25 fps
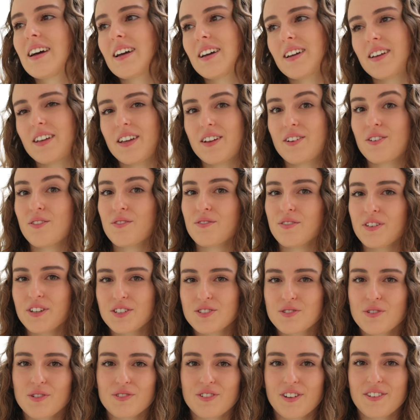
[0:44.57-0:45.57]
Aqui não
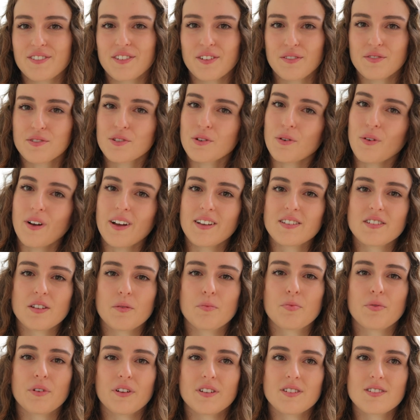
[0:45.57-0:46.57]
vejo com tanta
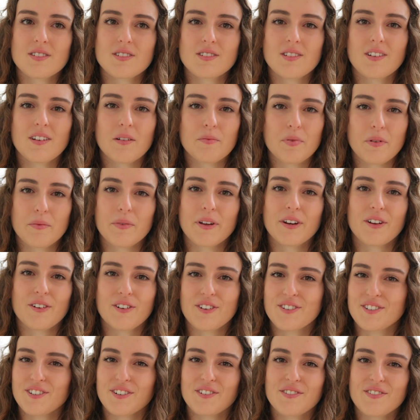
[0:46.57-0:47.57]
frequência, por isso a primeira
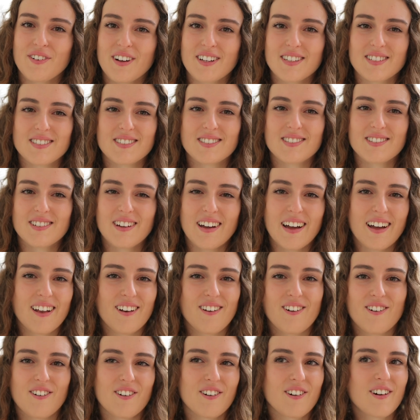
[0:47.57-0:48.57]
coisa que faço é
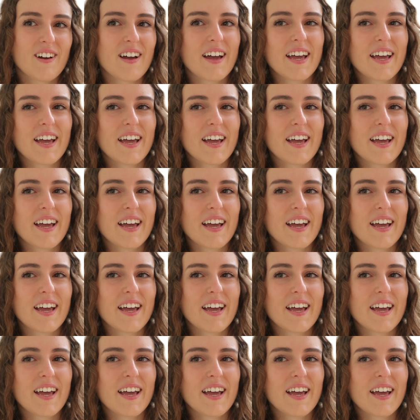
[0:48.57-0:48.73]
logo